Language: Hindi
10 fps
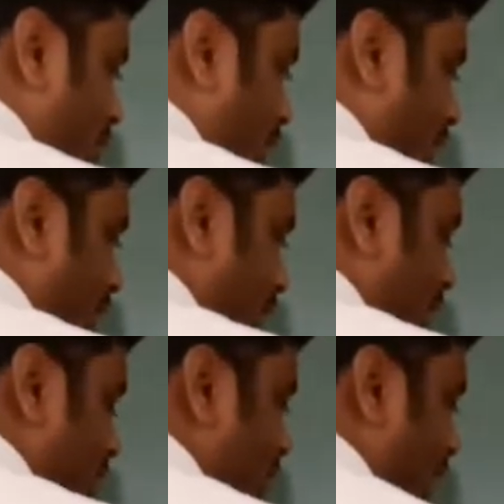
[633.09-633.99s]
जो है
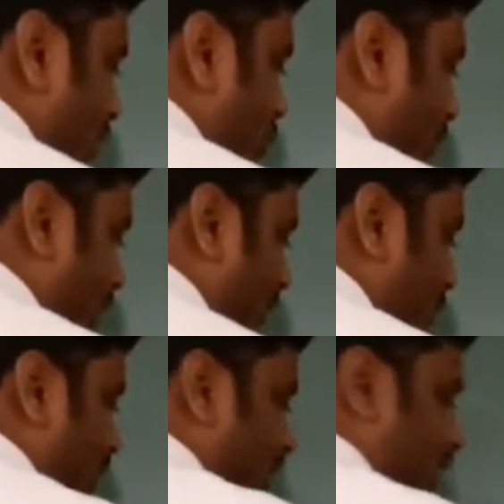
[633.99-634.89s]
स्थायित्व तो
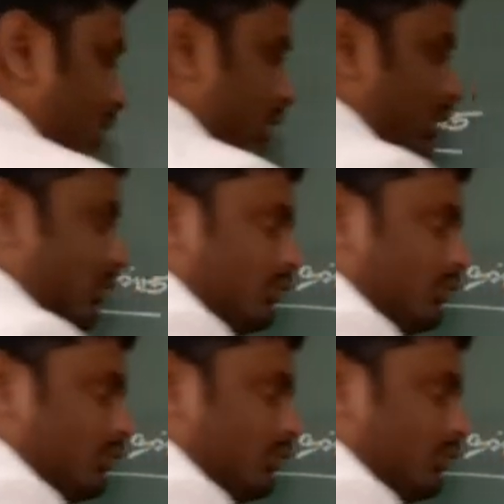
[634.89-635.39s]
प्राप्त करना चाहता है